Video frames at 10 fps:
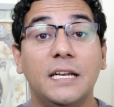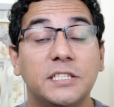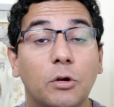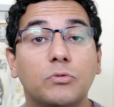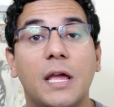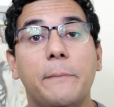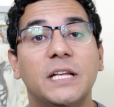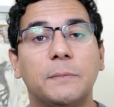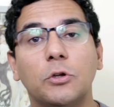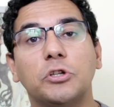Eles não têm a
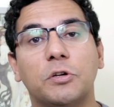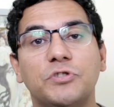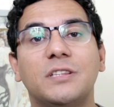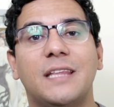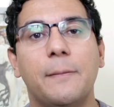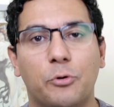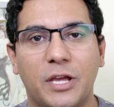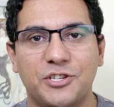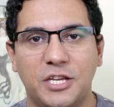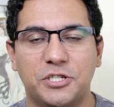mesma noção de tempo
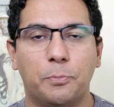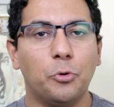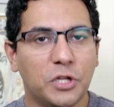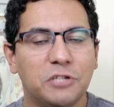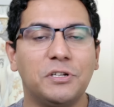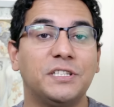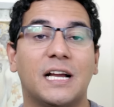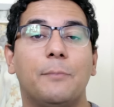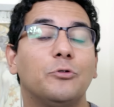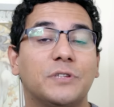que a gente, por isso eles
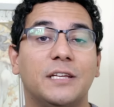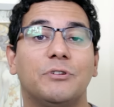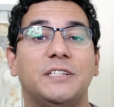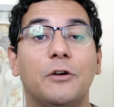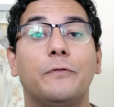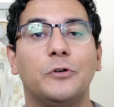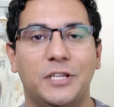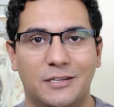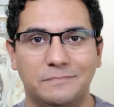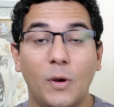acabam tendo essa euforia.